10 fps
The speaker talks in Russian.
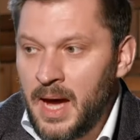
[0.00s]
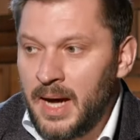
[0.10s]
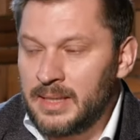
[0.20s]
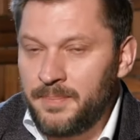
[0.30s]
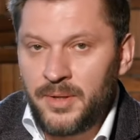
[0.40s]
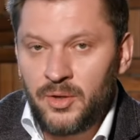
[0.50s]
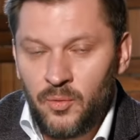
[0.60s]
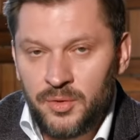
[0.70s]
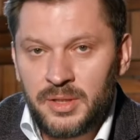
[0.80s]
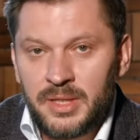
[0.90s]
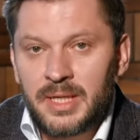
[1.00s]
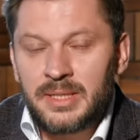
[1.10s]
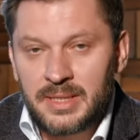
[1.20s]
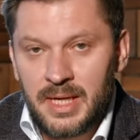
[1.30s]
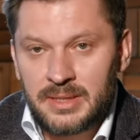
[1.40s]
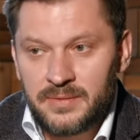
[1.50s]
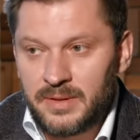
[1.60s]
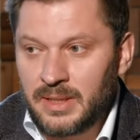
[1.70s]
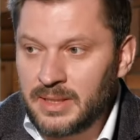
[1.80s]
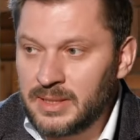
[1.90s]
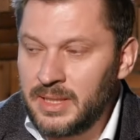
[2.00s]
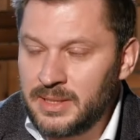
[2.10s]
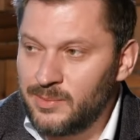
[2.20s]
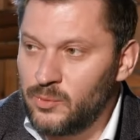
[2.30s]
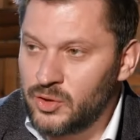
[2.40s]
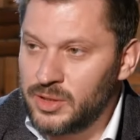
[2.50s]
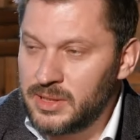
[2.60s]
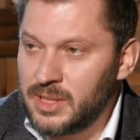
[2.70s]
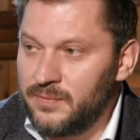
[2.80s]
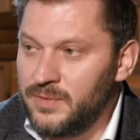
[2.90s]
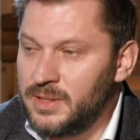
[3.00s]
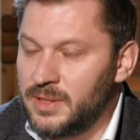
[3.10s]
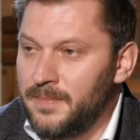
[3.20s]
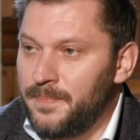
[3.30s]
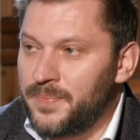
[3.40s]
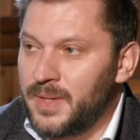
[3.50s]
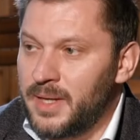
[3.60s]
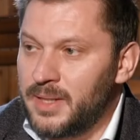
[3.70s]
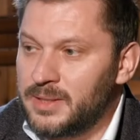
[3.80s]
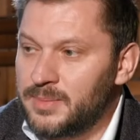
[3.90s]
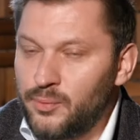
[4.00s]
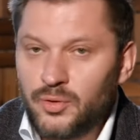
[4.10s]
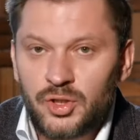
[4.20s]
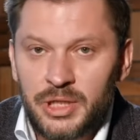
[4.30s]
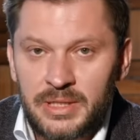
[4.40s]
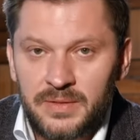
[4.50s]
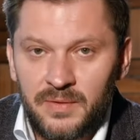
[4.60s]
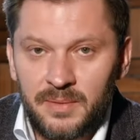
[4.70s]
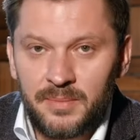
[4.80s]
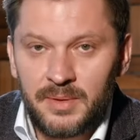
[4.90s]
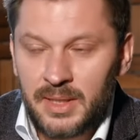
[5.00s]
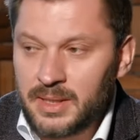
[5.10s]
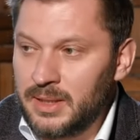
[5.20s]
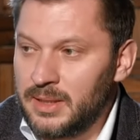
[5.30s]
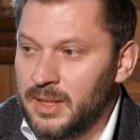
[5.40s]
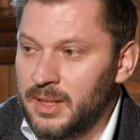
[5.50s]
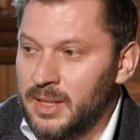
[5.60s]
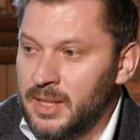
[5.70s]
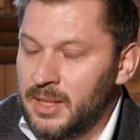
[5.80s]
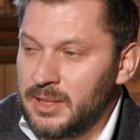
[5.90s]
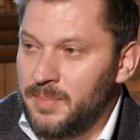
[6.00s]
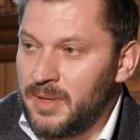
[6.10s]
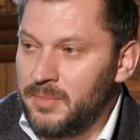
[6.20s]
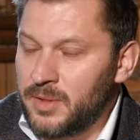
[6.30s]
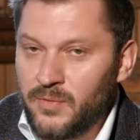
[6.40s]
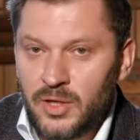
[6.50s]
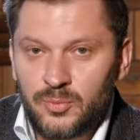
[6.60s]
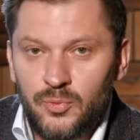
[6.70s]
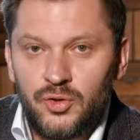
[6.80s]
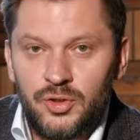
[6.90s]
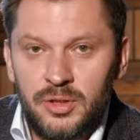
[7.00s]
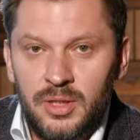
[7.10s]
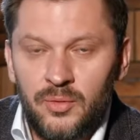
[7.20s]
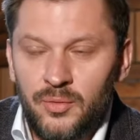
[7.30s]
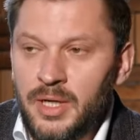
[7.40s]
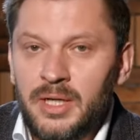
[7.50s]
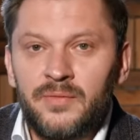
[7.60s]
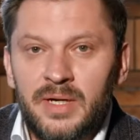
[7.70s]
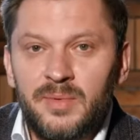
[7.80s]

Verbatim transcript: Она приходит и рассказывает. Это, знаете, можно сравнить э, с путешествием, да, когда, например, ваш мужчина уехал в